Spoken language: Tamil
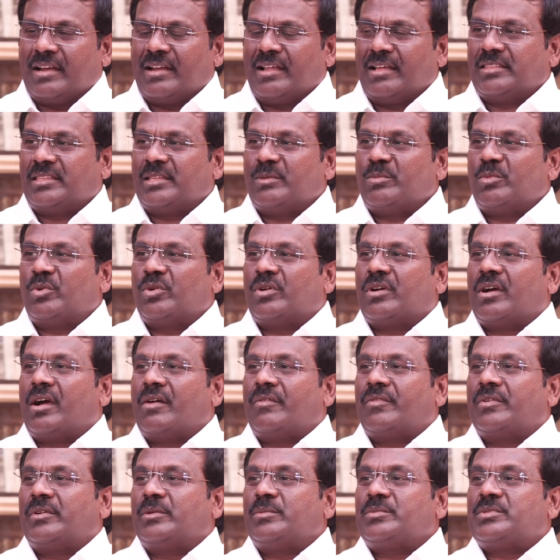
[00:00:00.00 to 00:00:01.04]

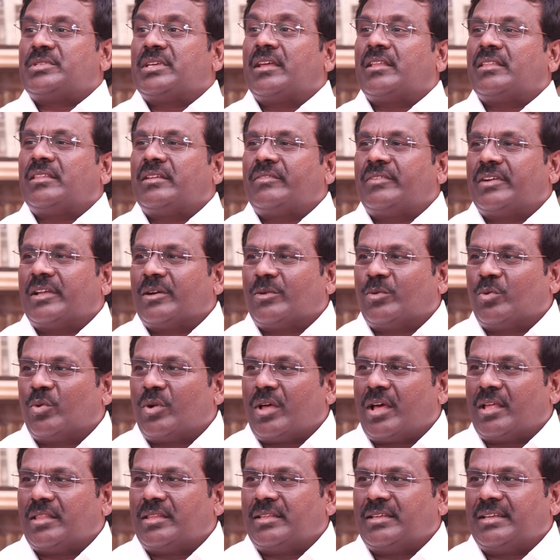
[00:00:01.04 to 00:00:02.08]
அதிமுகவிடம் சேர்ந்து
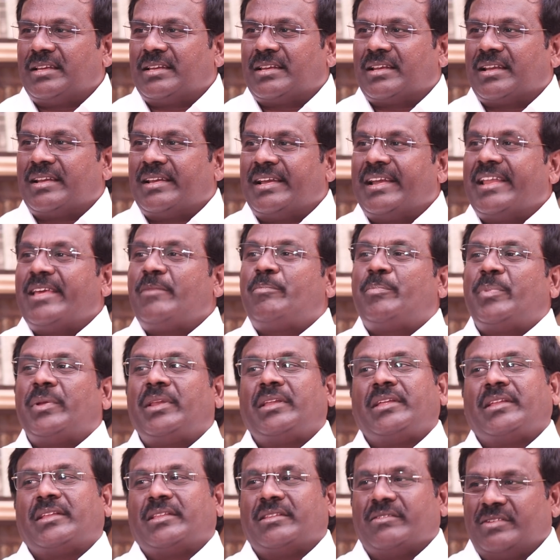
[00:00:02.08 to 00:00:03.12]
விடக்கூடாது என்ற நினைப்பில்
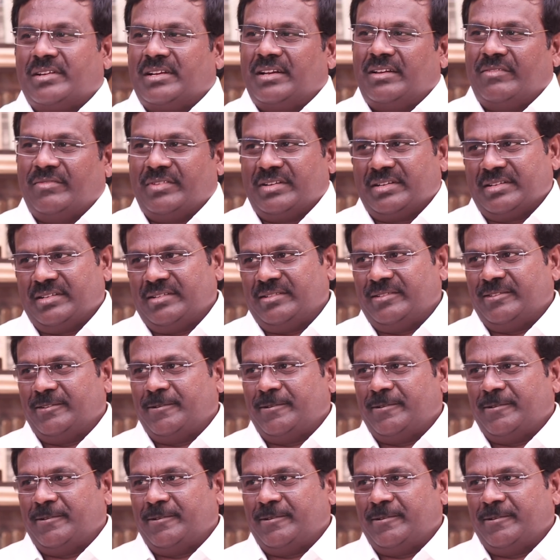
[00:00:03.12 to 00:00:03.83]
இருந்தவர்கள் அவர்கள்